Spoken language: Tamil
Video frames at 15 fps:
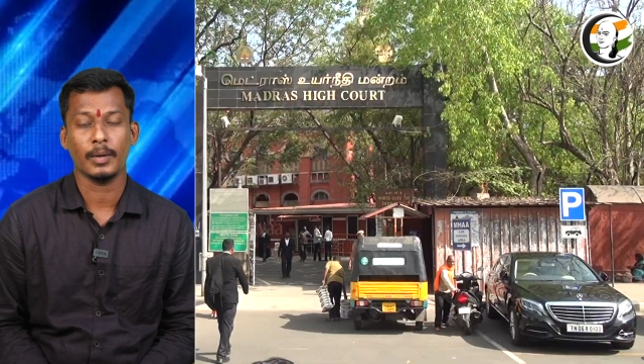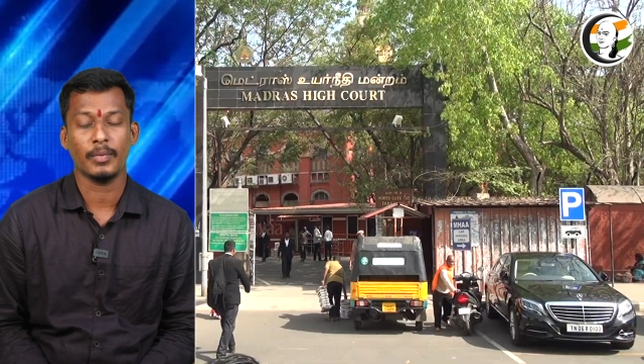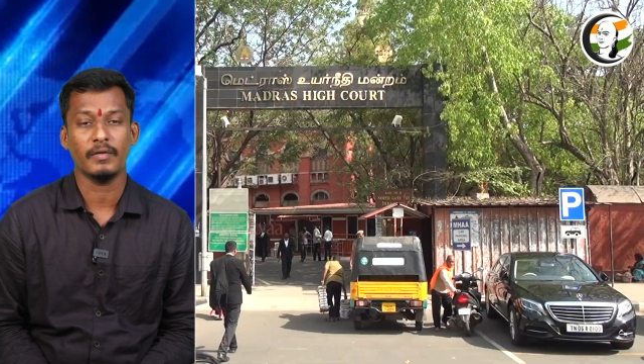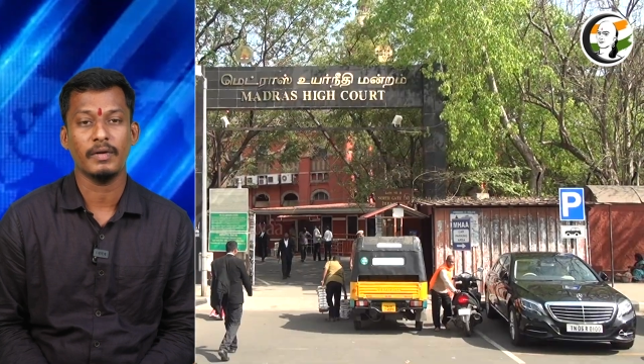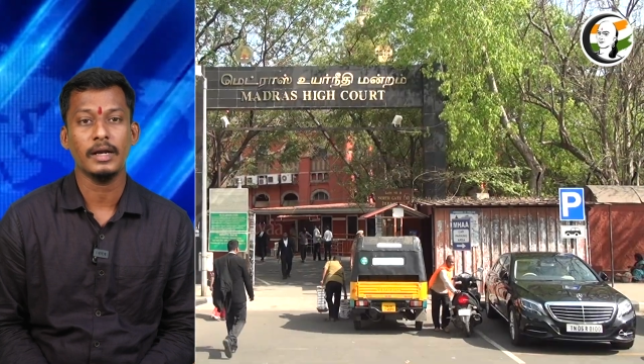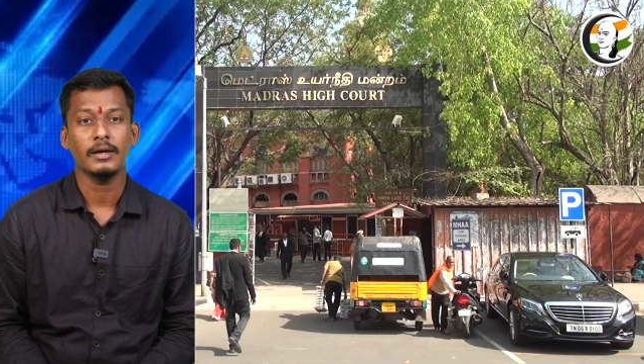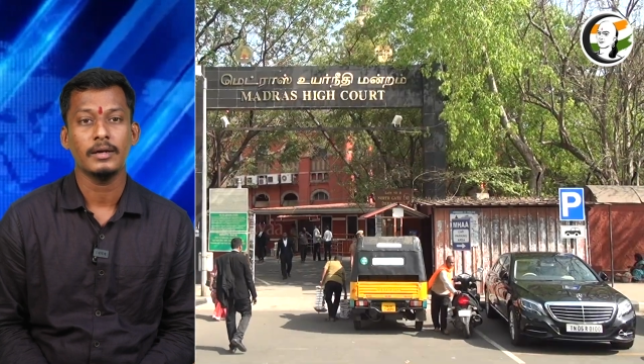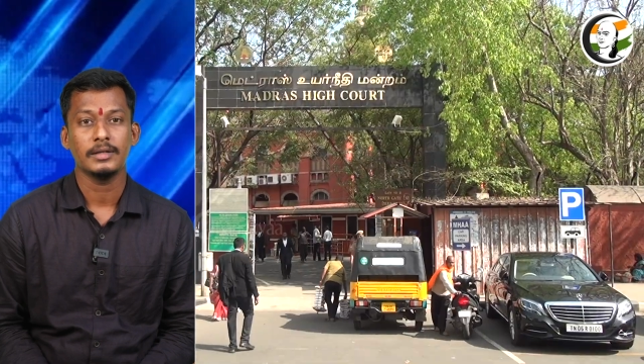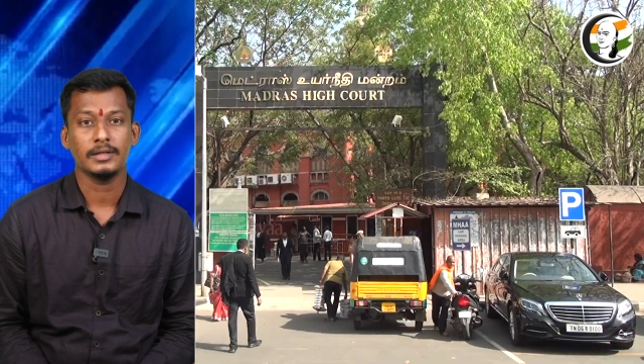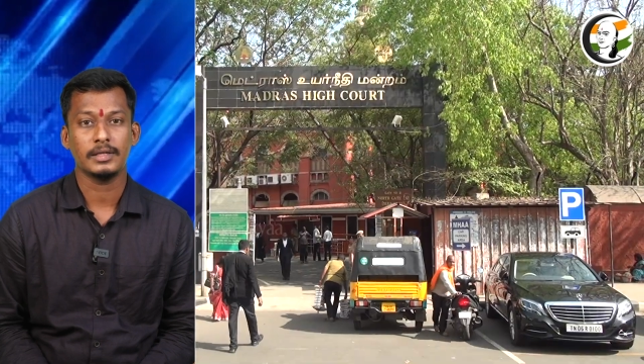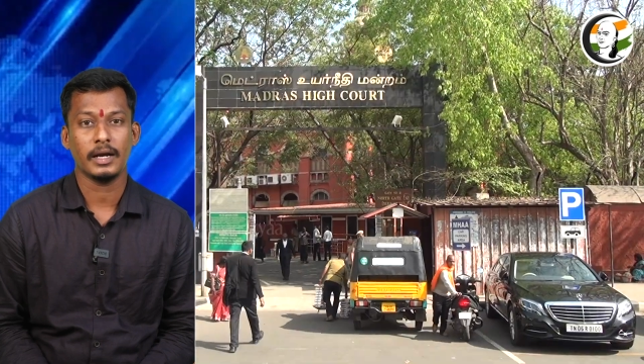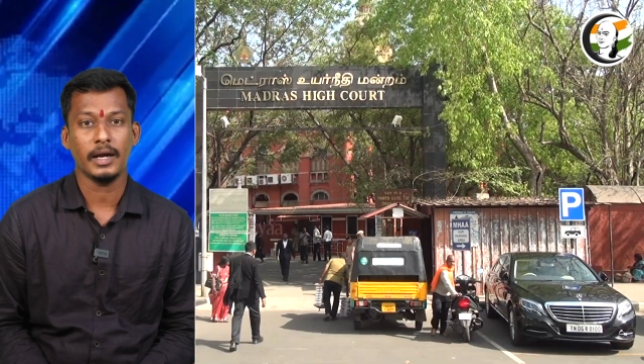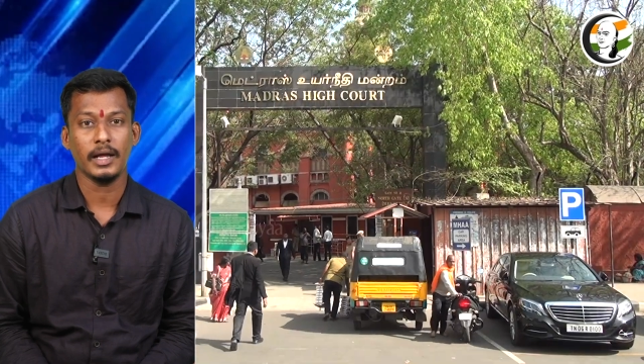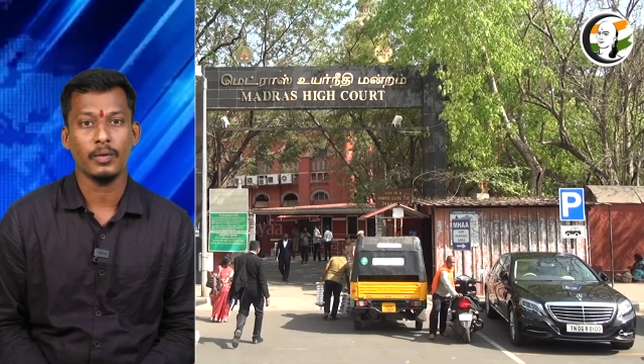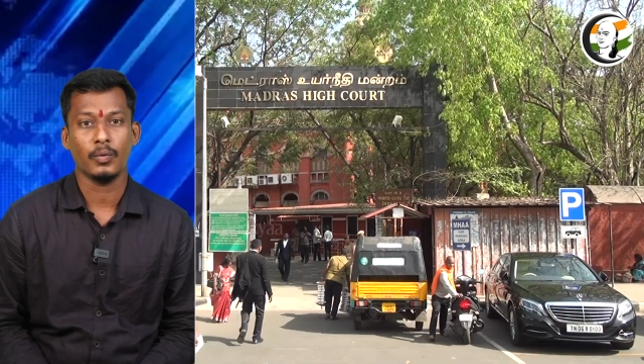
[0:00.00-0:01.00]
என்பவர்
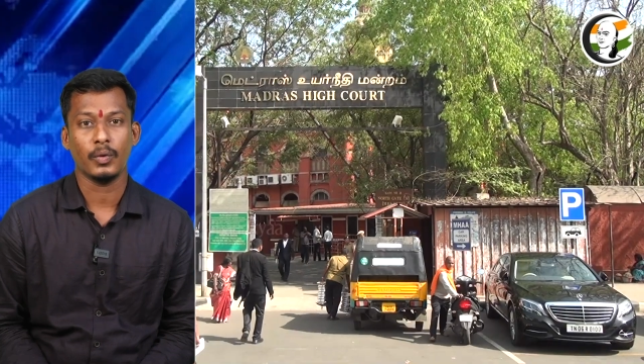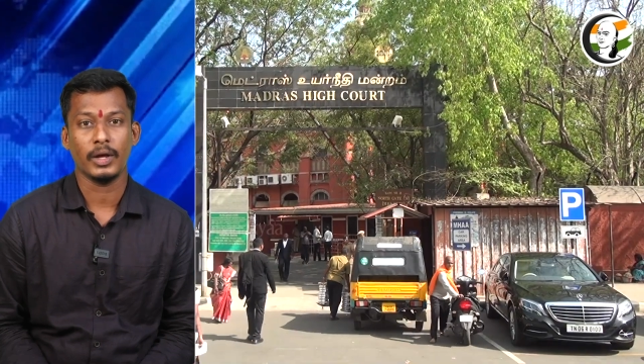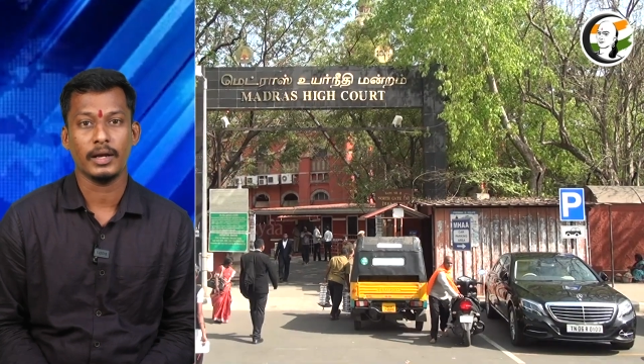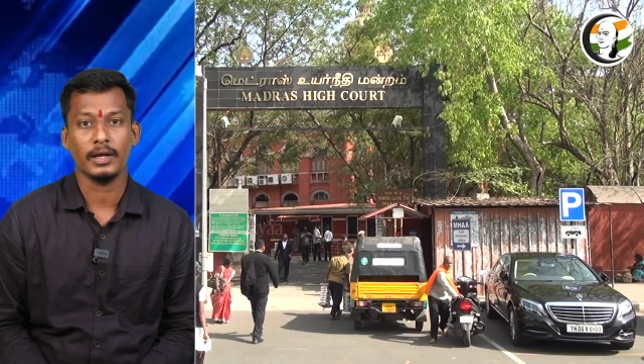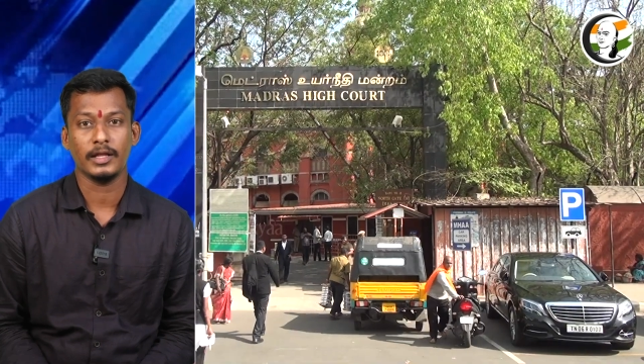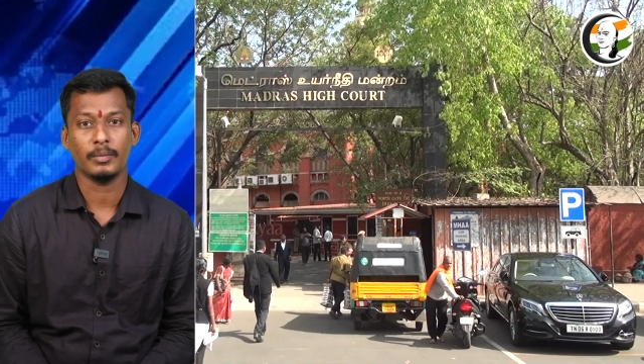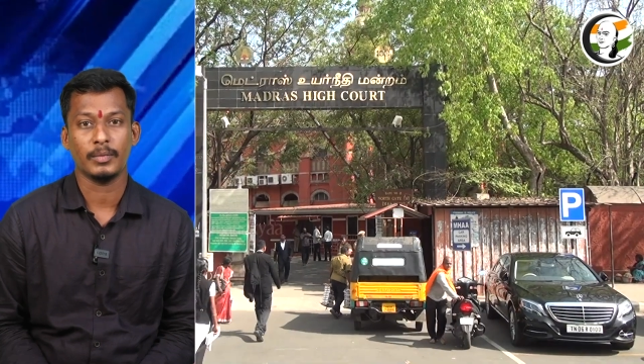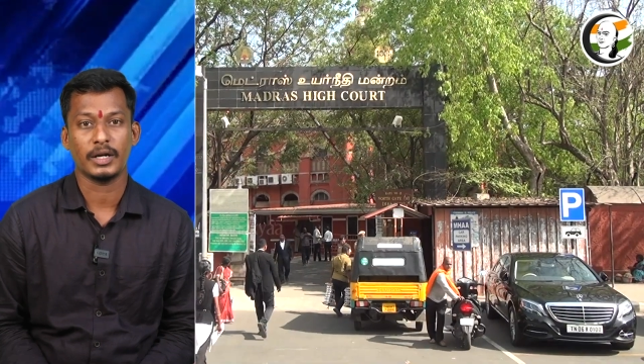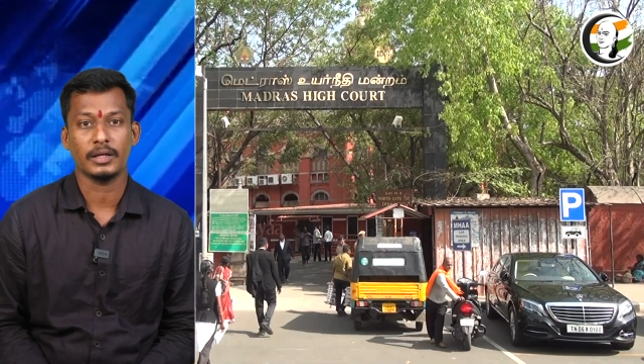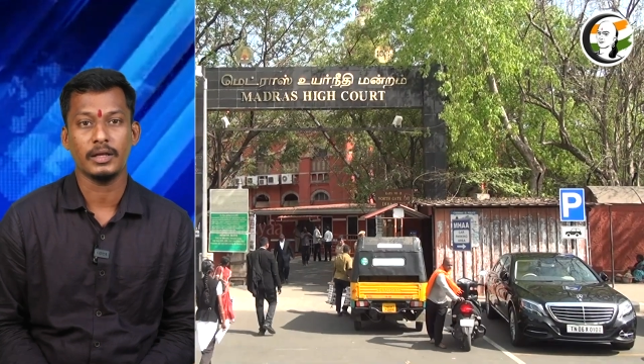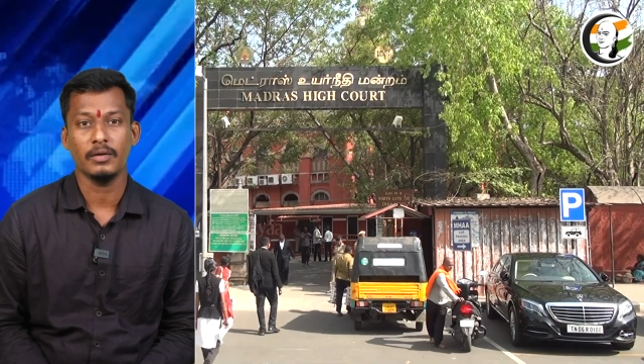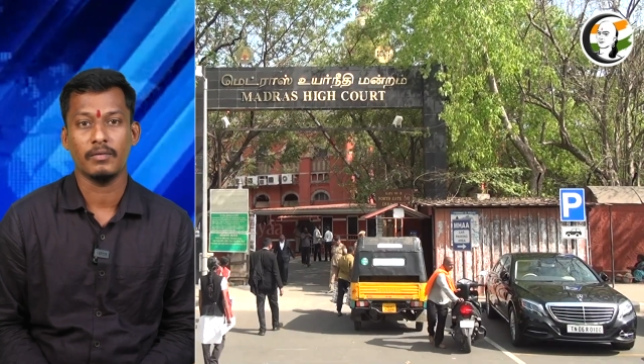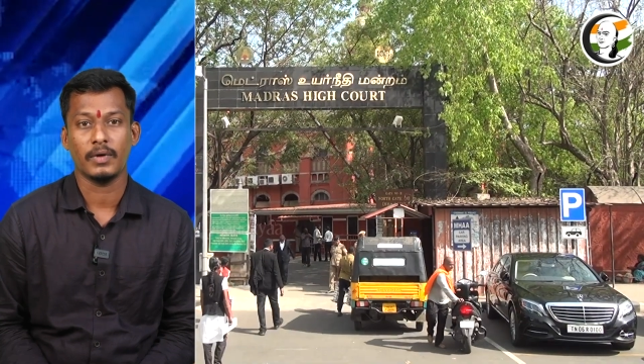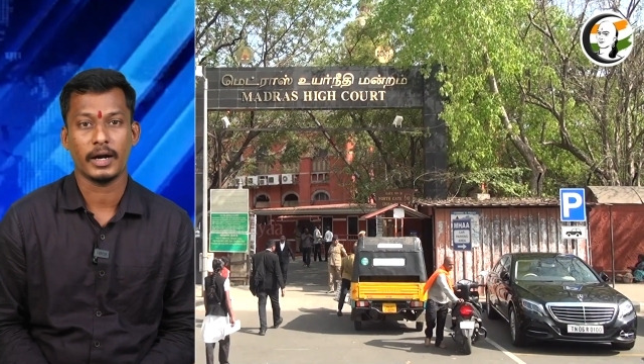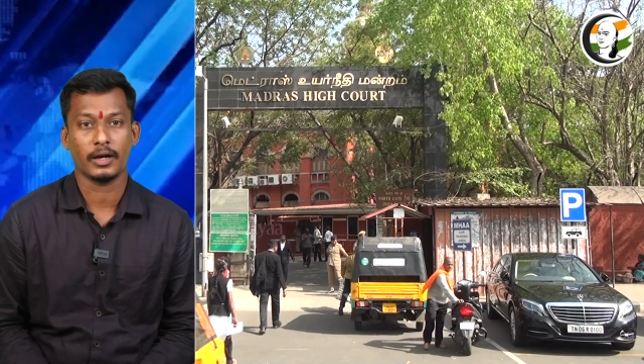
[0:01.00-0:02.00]
சென்னை
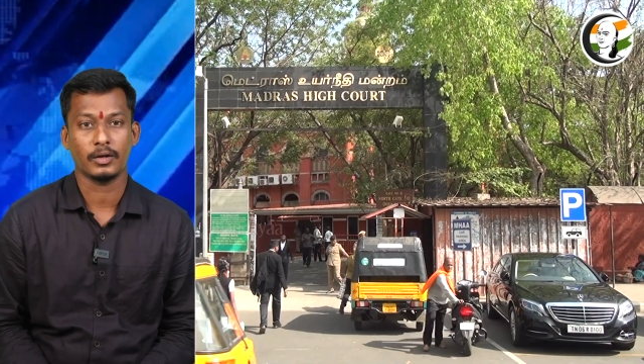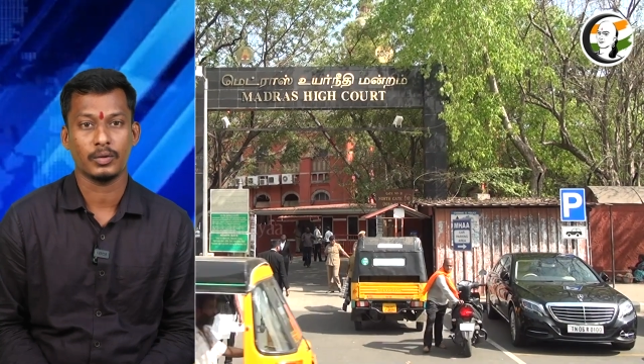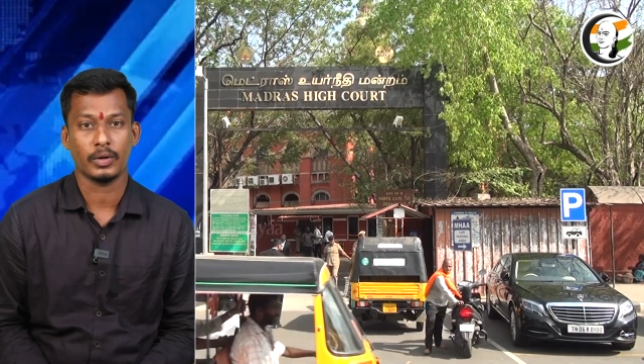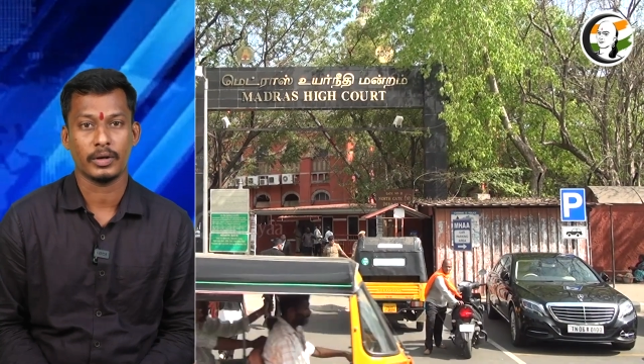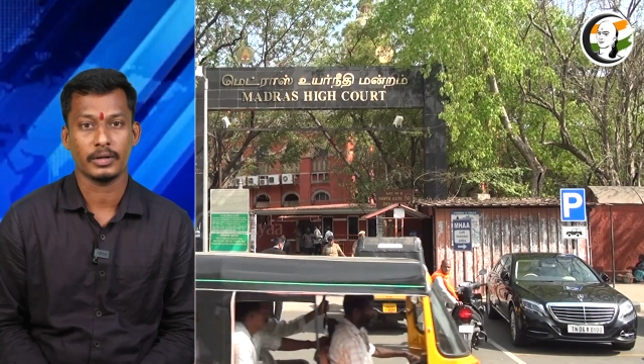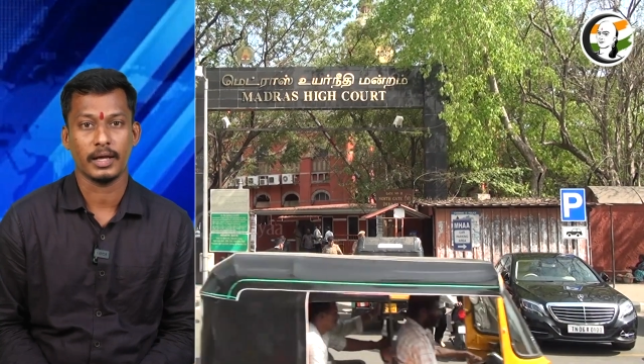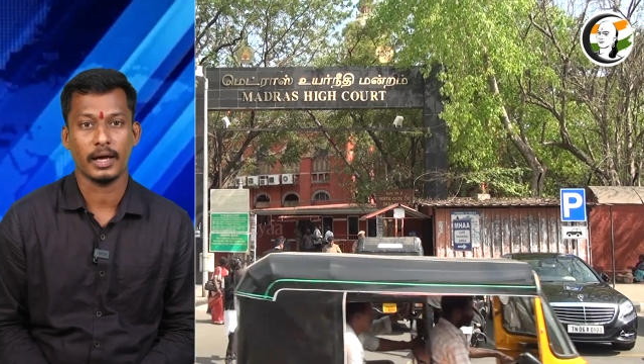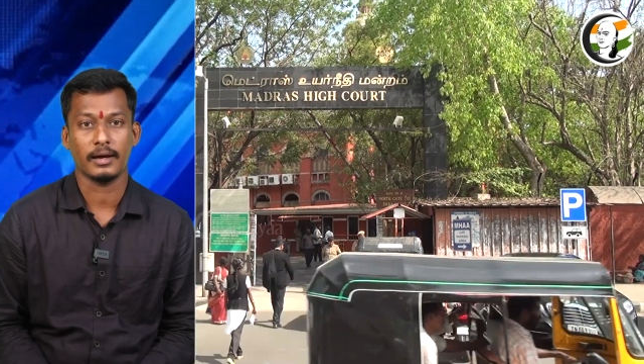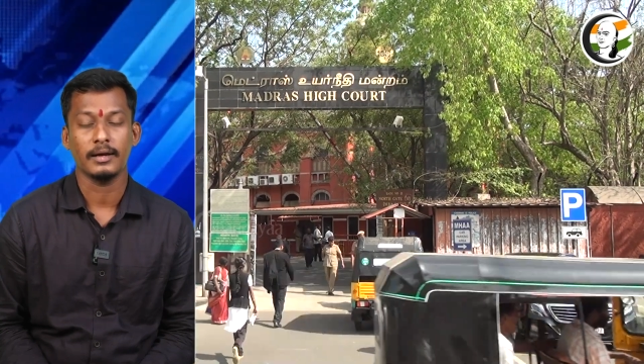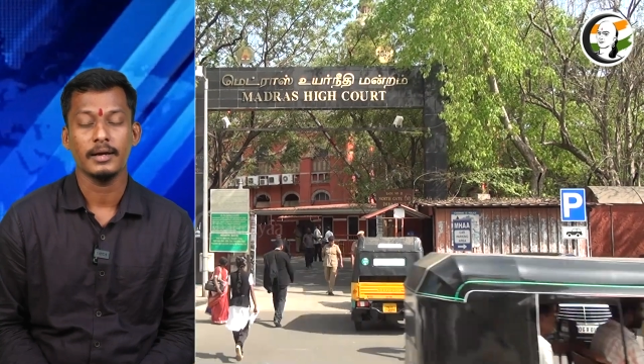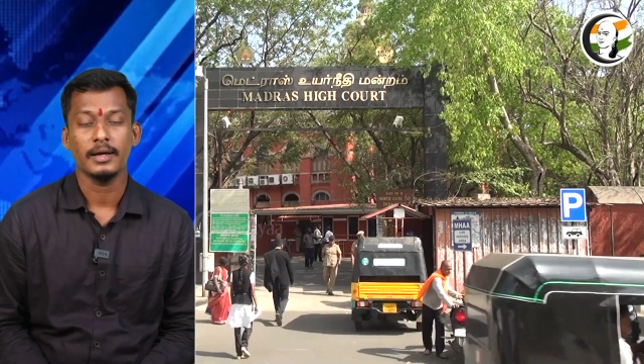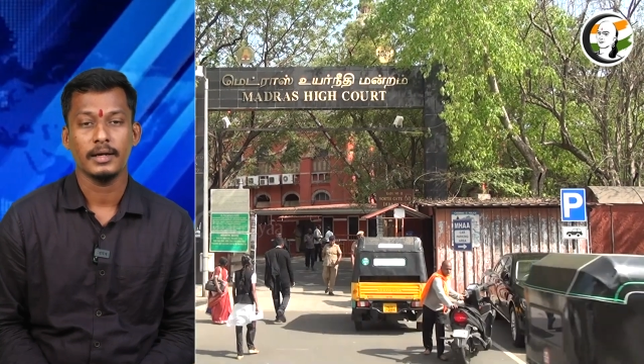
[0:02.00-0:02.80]
உயர்நீதிமன்றத்தில் வழக்கு தொடர்ந்தார்